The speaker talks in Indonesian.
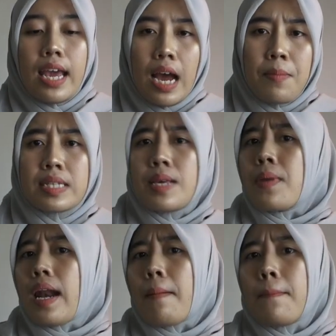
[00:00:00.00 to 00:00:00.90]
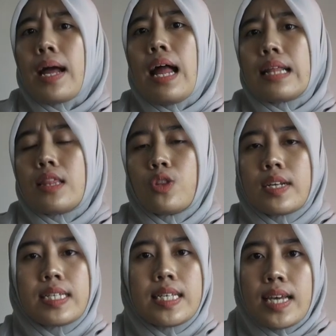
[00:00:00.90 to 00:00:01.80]
yang masih menempel atau
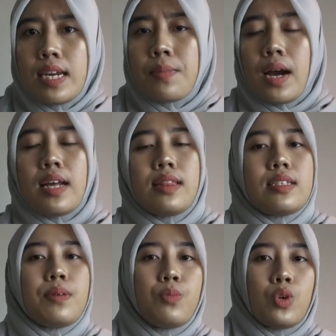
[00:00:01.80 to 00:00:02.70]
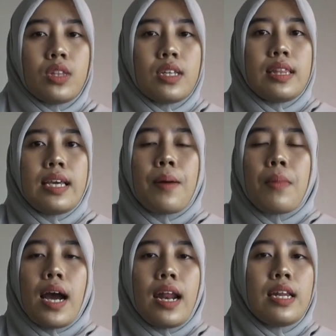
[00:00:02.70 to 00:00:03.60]
tersisa di makanan tersebut. Ketika
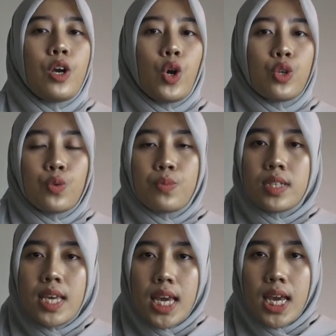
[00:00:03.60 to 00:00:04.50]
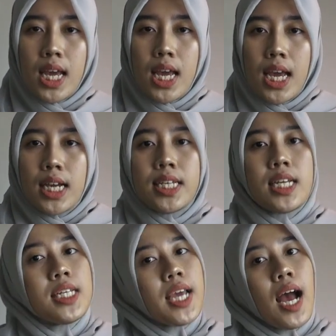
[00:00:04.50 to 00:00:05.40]
makanan dikonsumsi,
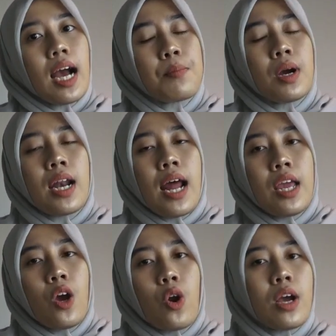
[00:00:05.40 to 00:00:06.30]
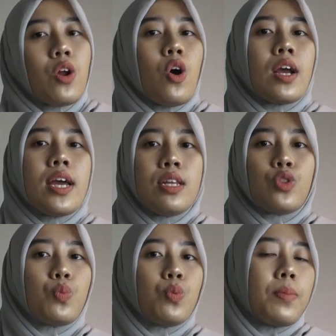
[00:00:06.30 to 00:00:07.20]
jadinya akan mengenai organ-organ di
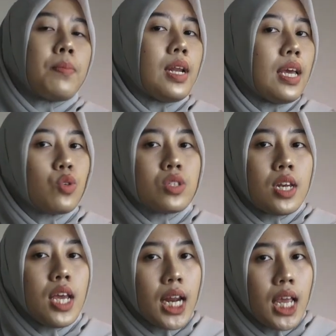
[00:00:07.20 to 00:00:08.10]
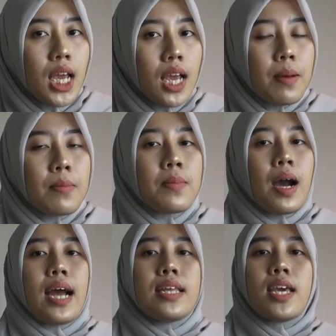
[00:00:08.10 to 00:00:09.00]
tubuh pembeli itu sendiri.
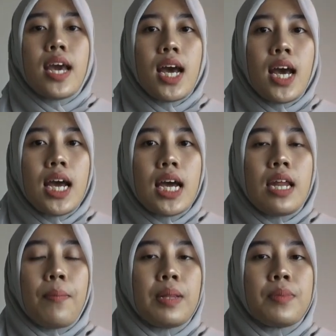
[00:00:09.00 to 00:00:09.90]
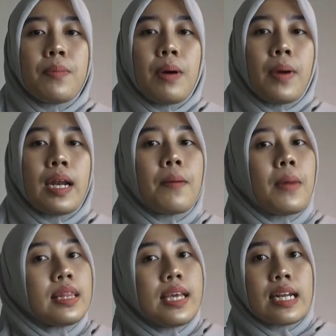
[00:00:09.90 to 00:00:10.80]
Makanya dapat menyebabkan
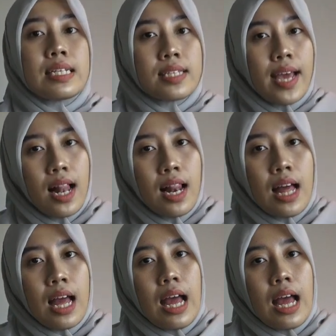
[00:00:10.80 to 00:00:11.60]
kematian sel